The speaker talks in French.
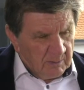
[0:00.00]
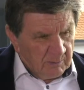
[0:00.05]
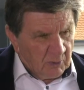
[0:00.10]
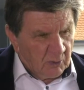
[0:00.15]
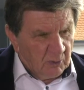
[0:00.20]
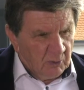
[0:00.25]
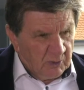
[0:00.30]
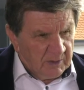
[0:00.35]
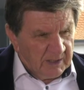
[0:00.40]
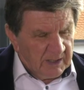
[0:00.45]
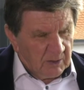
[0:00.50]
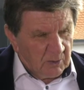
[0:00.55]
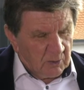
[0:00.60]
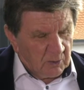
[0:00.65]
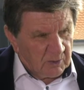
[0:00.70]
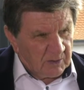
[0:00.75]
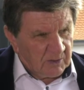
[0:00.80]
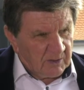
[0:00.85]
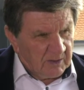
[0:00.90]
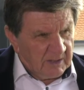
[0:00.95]
pour lutter
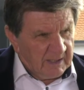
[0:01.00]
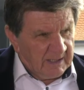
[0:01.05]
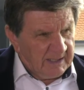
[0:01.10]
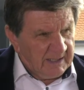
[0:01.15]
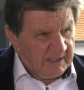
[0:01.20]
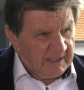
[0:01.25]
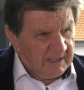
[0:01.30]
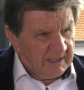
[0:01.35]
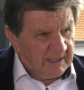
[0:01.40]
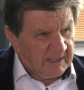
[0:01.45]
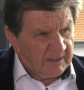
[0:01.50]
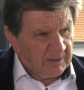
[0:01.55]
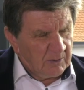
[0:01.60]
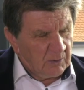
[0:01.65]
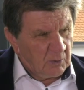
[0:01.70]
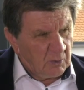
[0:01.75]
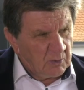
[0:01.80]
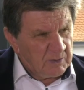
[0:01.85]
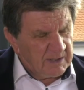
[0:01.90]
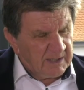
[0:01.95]
contre les,
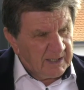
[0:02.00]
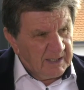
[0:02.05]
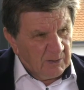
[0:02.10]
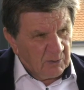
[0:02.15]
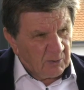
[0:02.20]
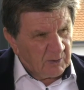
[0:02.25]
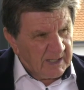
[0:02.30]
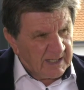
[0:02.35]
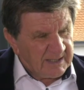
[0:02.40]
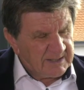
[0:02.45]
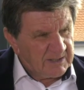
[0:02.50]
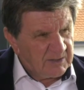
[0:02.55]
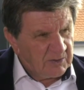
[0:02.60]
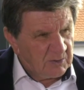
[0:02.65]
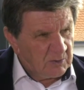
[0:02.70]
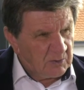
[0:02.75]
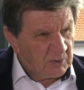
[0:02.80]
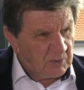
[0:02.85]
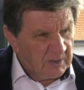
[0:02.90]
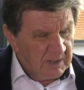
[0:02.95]
tout ce qui est
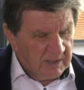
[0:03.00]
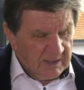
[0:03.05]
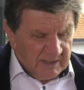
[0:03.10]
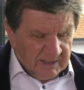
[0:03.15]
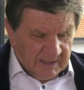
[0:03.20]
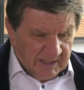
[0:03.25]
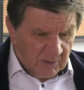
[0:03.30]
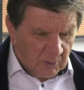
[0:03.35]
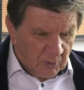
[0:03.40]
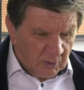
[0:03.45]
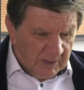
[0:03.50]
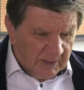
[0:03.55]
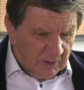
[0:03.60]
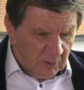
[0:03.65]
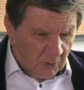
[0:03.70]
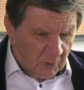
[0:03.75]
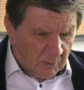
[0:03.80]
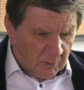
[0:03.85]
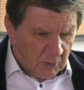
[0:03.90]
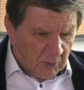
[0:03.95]
inondation et coulée
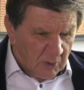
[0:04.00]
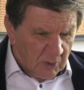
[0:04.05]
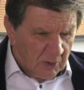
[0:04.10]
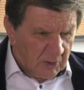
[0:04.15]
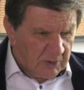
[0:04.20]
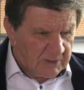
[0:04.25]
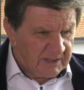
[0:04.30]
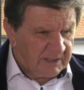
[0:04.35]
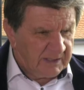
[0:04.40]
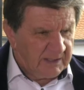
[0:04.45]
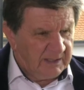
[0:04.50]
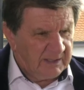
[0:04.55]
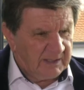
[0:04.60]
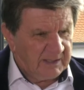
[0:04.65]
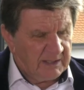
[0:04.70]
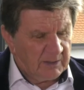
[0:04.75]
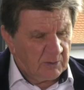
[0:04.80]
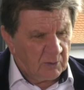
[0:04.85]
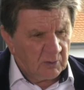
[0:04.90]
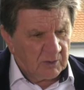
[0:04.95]
d'eau boueuse qui,
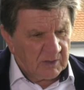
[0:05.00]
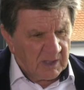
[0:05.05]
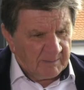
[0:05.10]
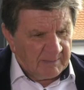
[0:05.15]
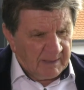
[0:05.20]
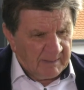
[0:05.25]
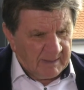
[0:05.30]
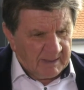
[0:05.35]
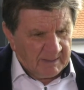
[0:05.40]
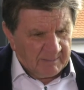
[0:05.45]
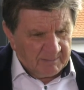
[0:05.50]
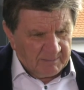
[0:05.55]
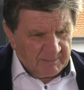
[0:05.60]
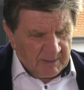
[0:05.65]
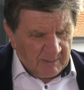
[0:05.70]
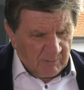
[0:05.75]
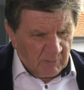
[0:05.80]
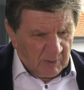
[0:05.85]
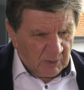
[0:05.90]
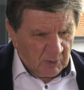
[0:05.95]
coûtera pas,
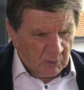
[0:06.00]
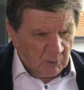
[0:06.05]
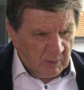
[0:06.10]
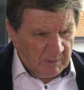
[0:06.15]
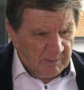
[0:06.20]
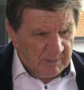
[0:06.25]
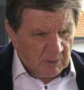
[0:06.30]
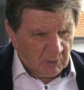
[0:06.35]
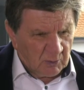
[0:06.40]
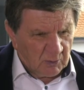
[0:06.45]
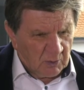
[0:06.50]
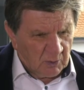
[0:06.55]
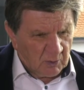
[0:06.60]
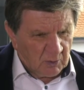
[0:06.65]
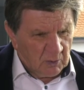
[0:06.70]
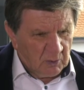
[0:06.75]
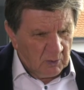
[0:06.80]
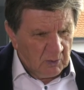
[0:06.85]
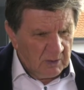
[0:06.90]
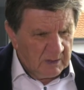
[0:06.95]
pas moins de 8 millions
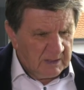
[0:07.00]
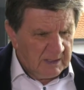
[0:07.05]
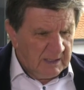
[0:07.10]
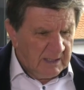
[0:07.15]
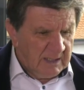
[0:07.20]
d'euros.